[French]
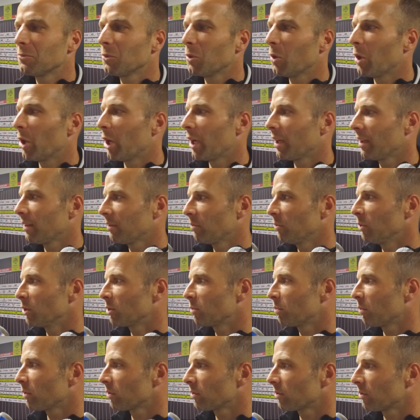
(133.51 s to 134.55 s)
Ouais, mais
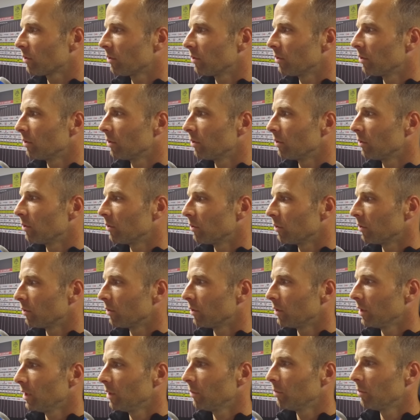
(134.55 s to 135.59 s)
je pense
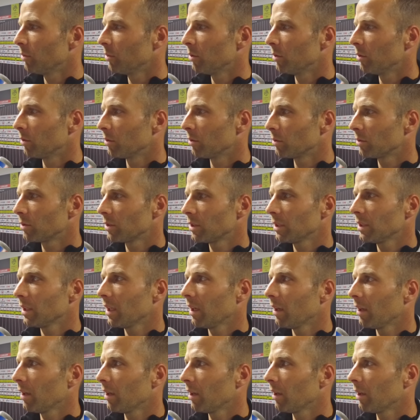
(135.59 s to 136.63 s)
que Nîmes aussi
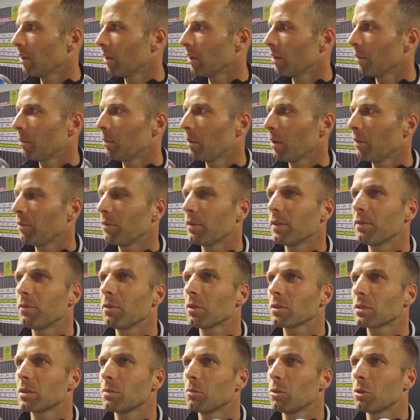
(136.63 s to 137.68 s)
a pas fait
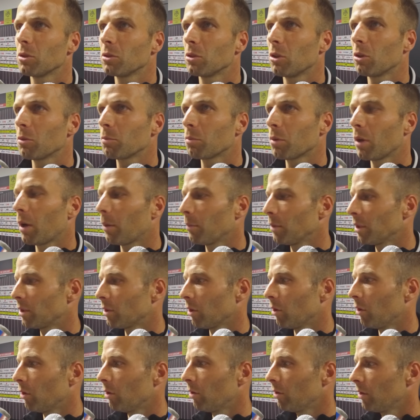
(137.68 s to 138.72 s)
forcément une grande première
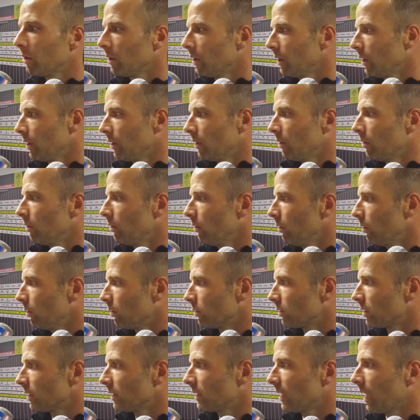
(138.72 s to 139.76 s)
mi-temps.
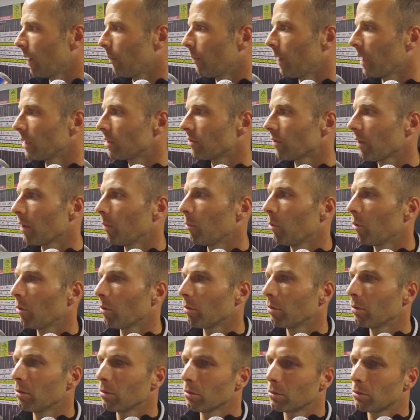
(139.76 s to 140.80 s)
Euh, c'était un match
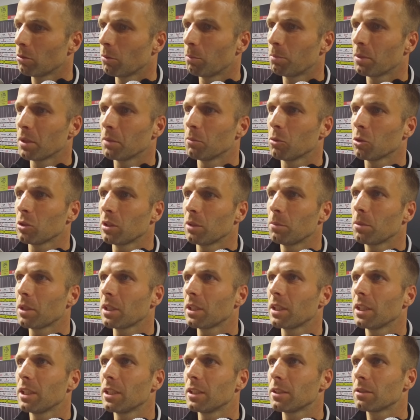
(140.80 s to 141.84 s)
vraiment euh, complètement
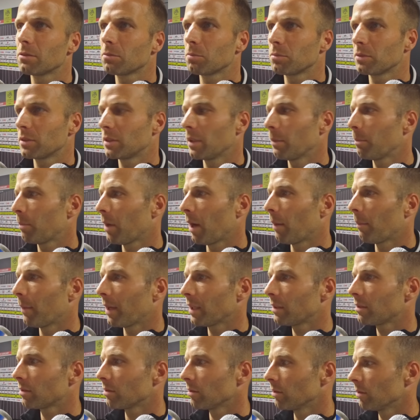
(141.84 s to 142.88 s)
débridé. C'était pas un
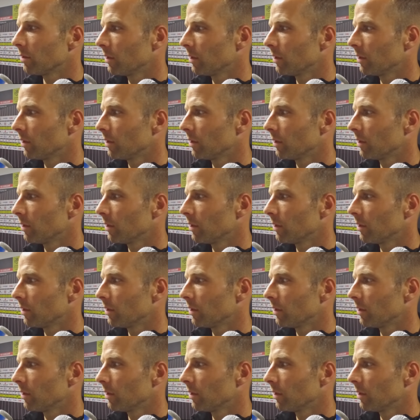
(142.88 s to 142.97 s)
match